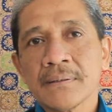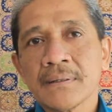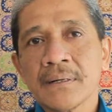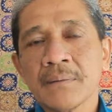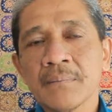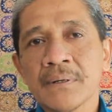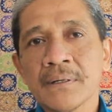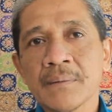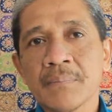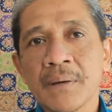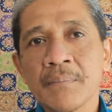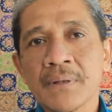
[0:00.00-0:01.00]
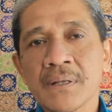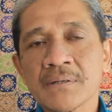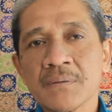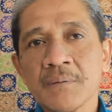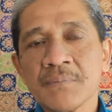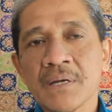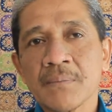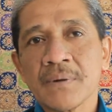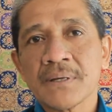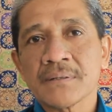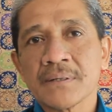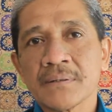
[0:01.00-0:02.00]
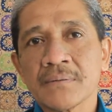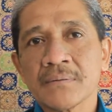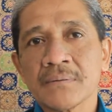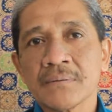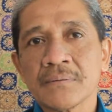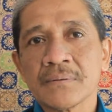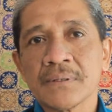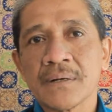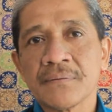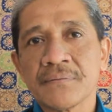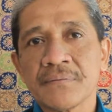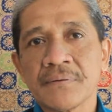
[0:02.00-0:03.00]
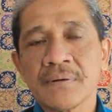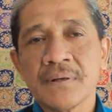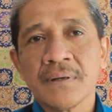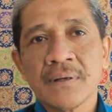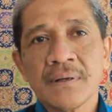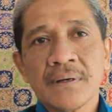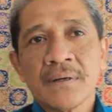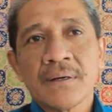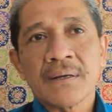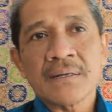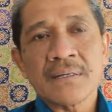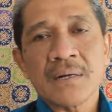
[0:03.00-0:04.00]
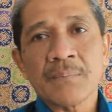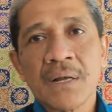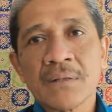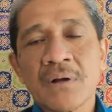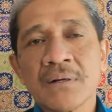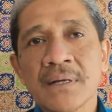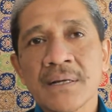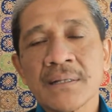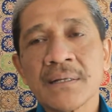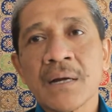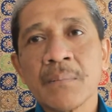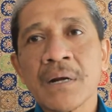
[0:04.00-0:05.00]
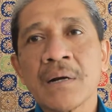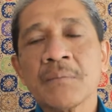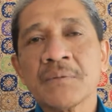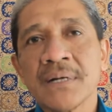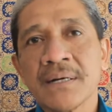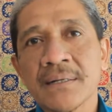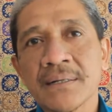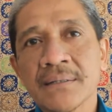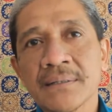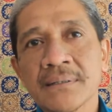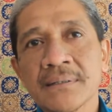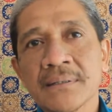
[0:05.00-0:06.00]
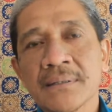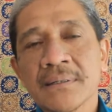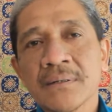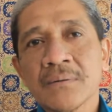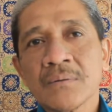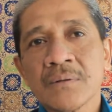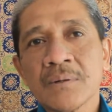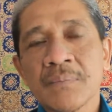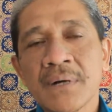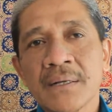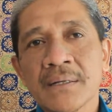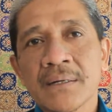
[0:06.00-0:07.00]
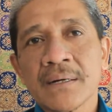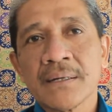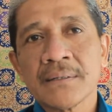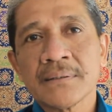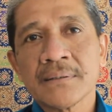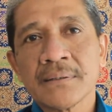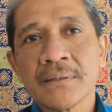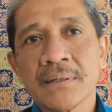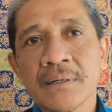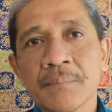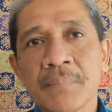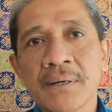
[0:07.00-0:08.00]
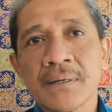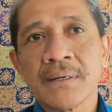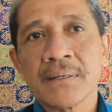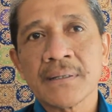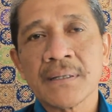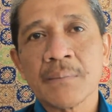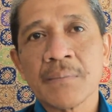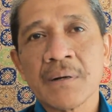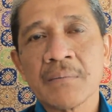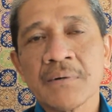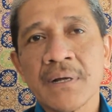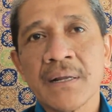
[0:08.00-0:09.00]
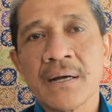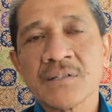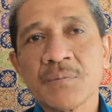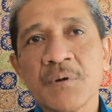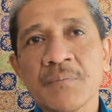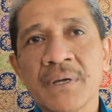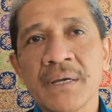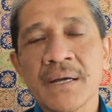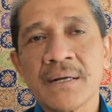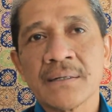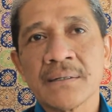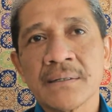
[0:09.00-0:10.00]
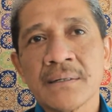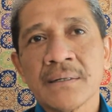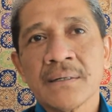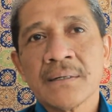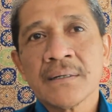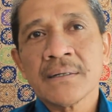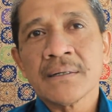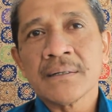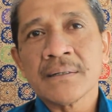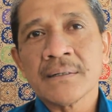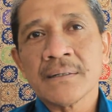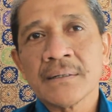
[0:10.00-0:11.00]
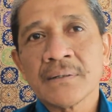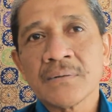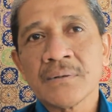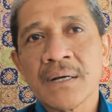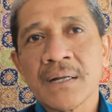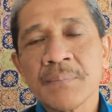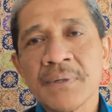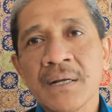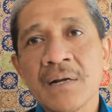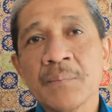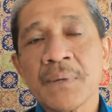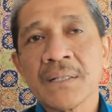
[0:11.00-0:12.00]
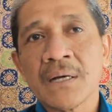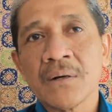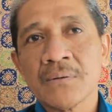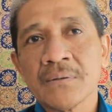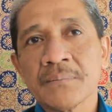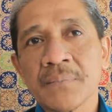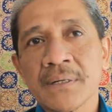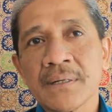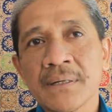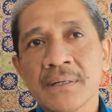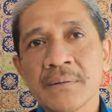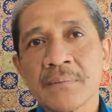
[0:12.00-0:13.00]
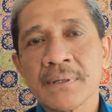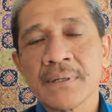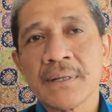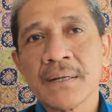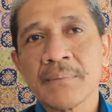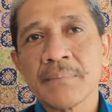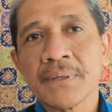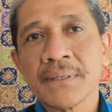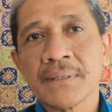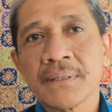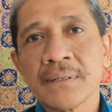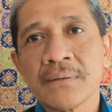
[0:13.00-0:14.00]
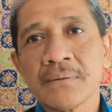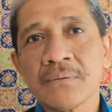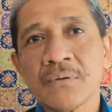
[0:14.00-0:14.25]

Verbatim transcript: dalam di DPM PTSU menyiapkan satu draft pelaksanaan peraturan daerah tentang perang modal oh. untuk menggantikan eh, perda tentang perang modal yang sebelumnya yang eh, sudah lebih dari lima tahun pada nomor 8 tahun